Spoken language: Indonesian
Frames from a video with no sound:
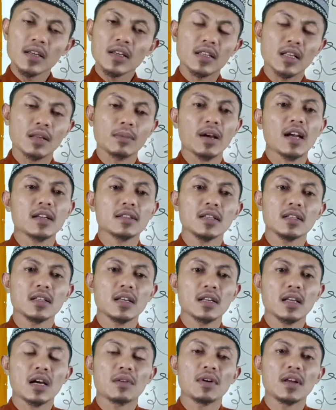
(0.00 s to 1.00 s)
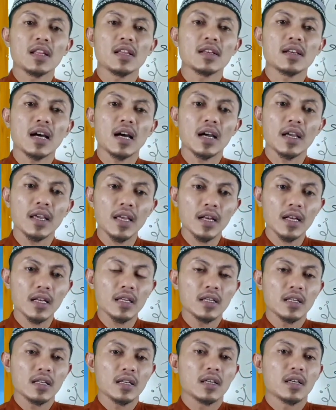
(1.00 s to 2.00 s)
Terima kasih dari awal hingga akhir.
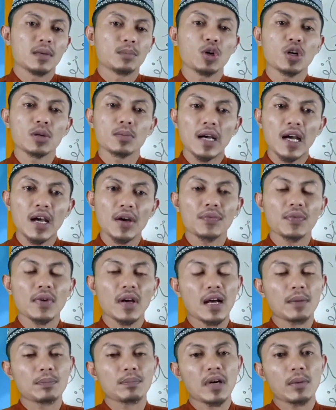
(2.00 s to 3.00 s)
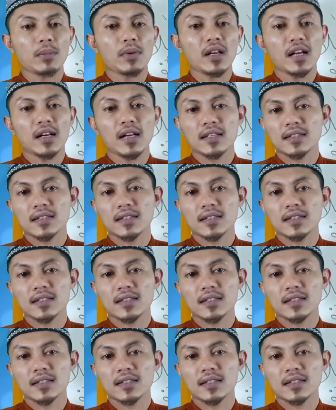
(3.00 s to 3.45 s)
Mohon maaf apabila ada